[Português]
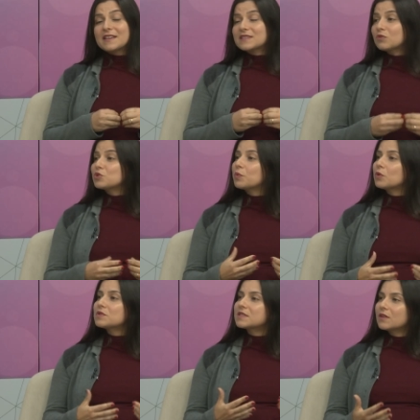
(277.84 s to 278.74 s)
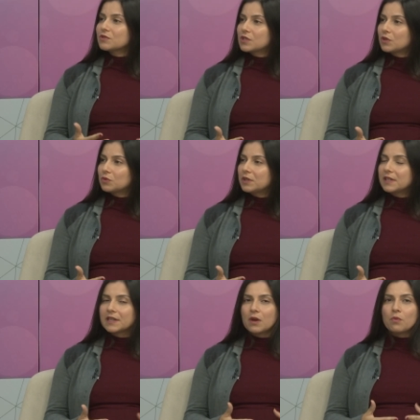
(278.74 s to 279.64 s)
questão de produção de
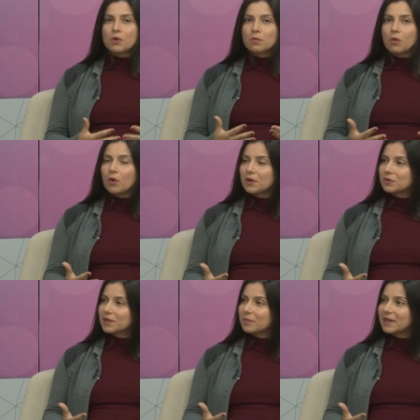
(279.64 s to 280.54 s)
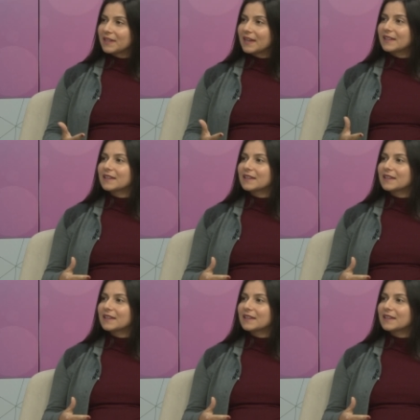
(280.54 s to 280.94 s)
serotonina, que é um hormônio também, né?